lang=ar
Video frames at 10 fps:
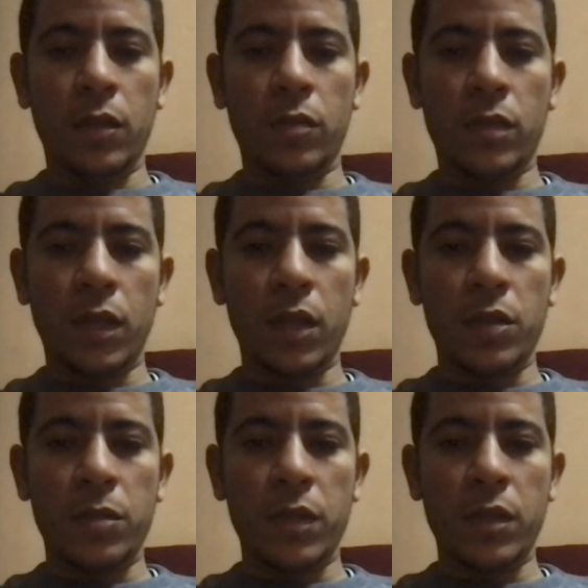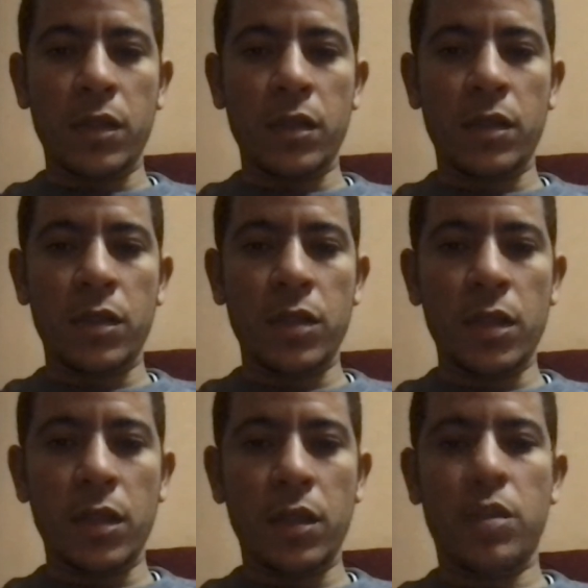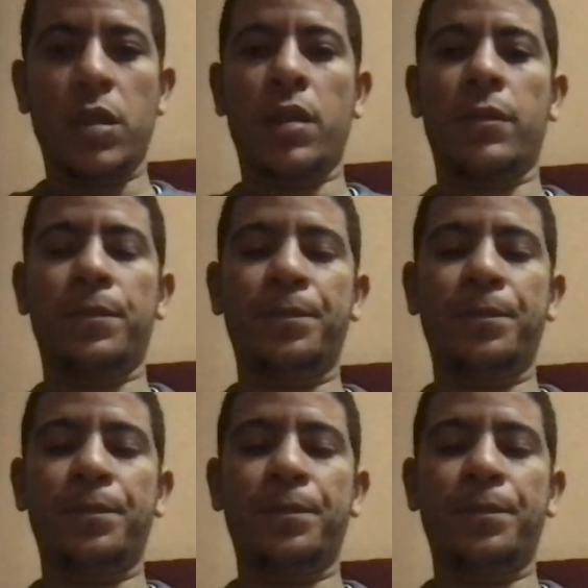تستخرج من السجل التجاري